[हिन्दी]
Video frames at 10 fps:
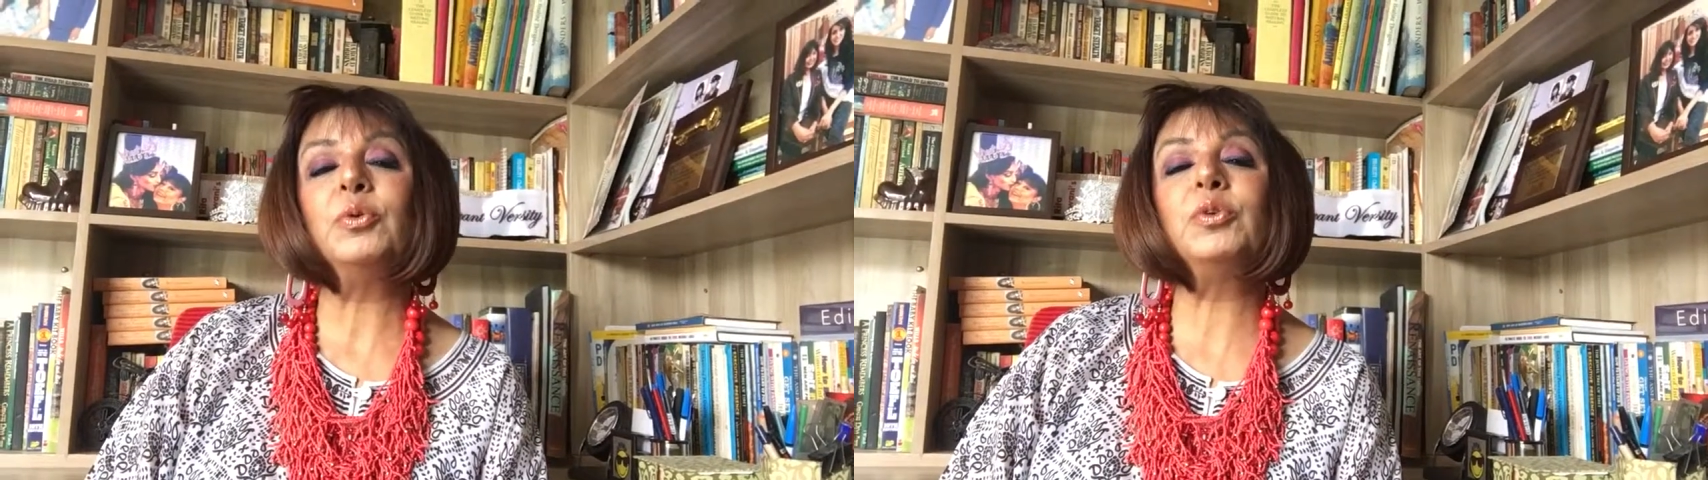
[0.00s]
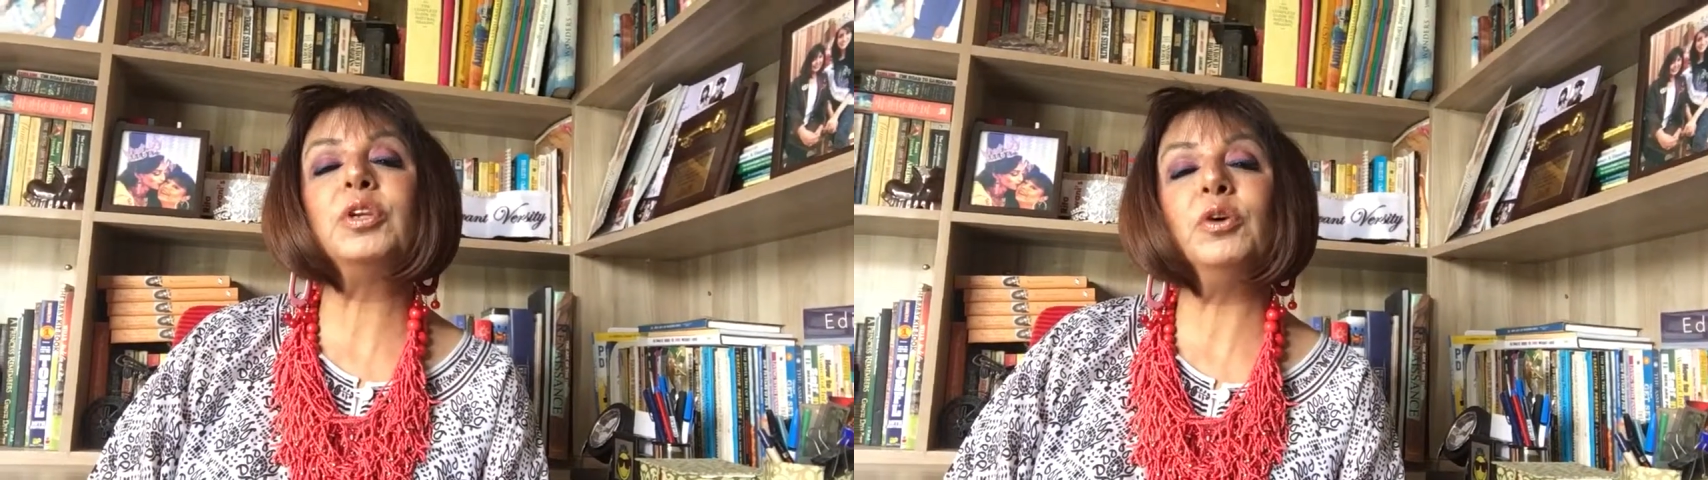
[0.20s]

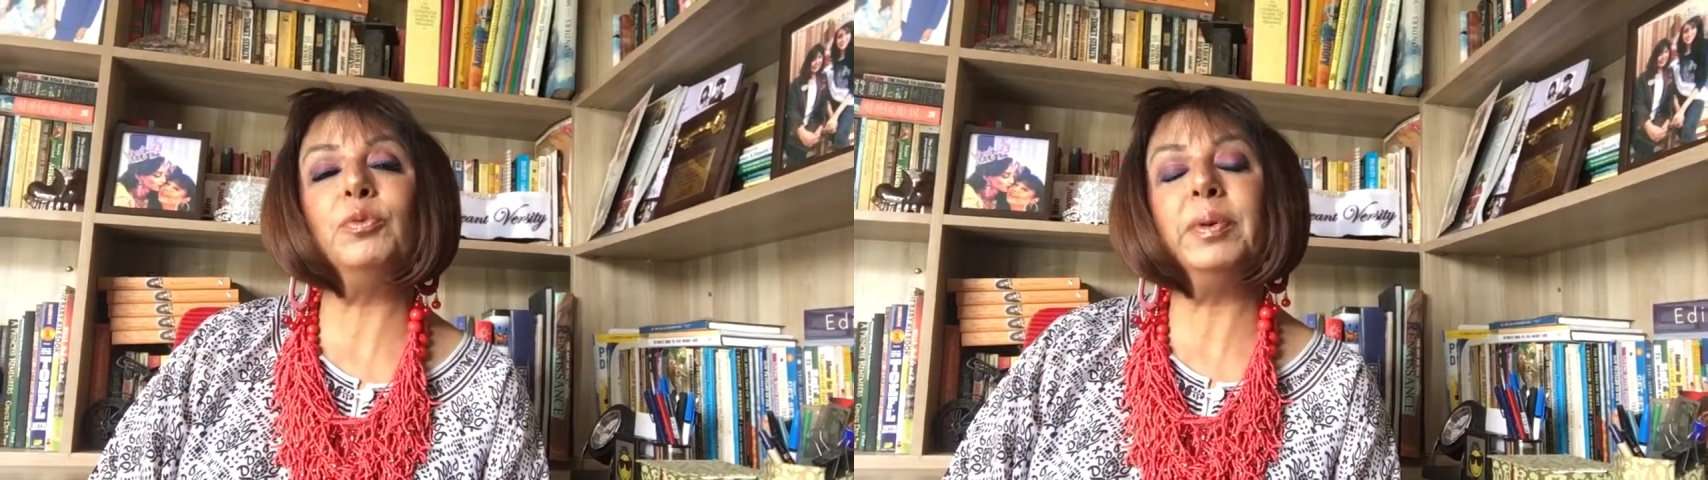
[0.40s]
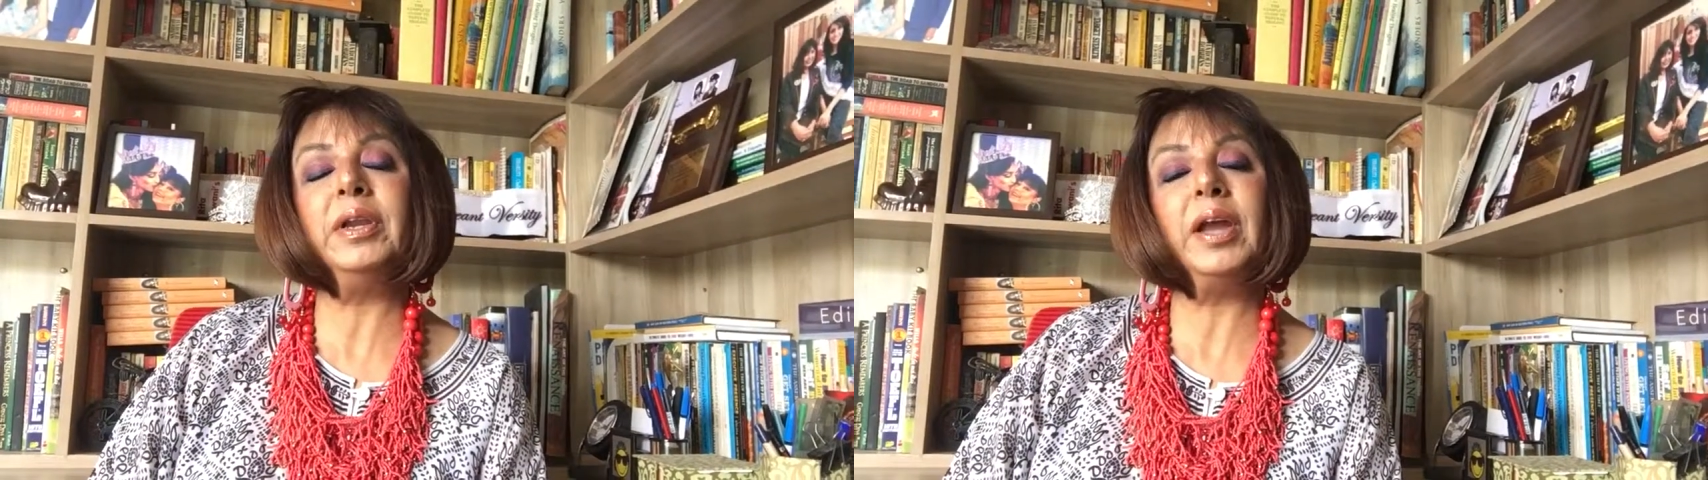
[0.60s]
उनके
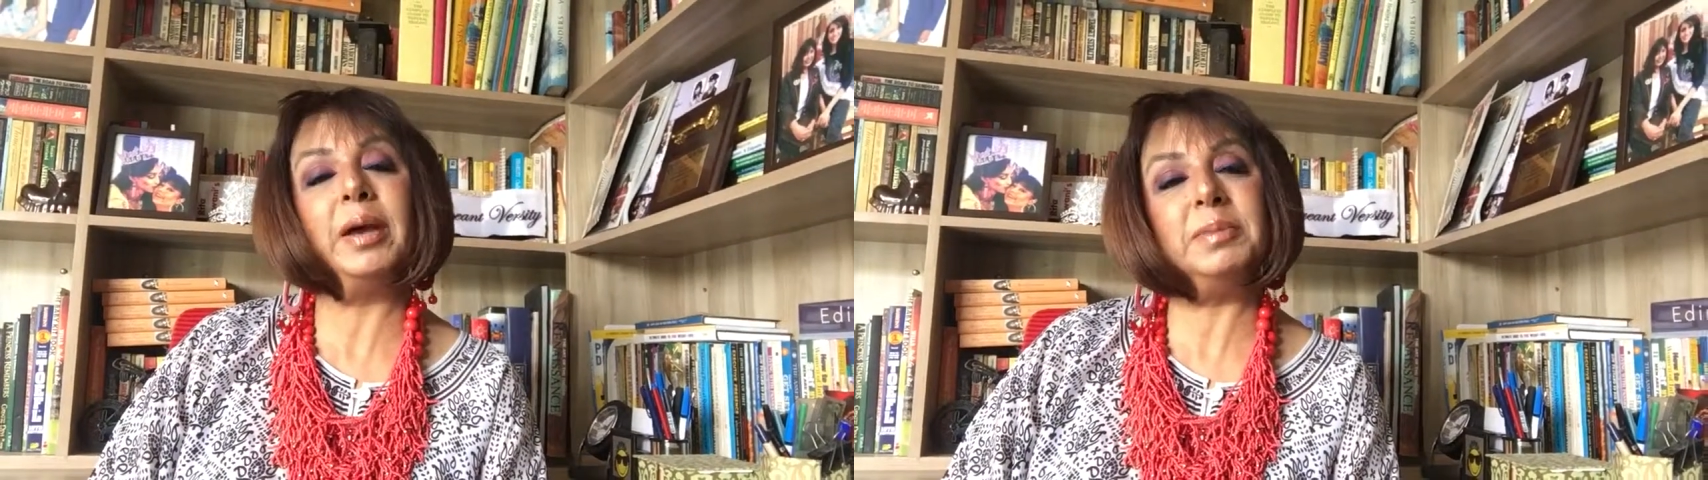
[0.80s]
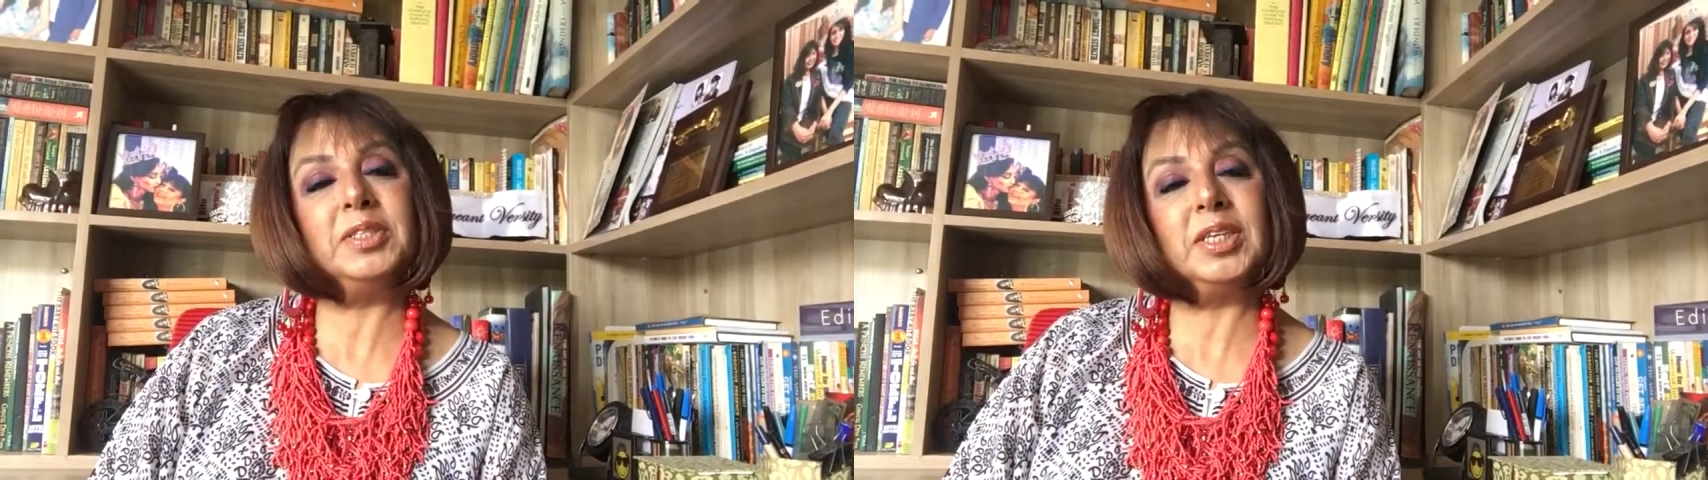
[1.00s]
ऊपर
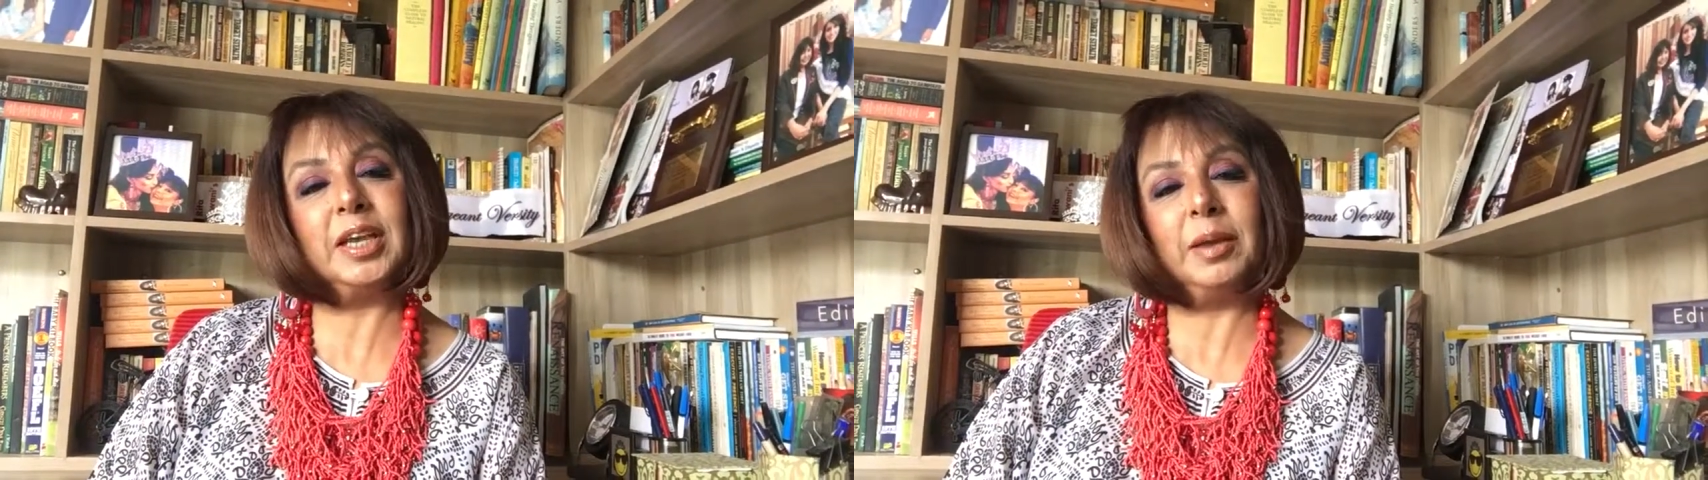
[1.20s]
अभी से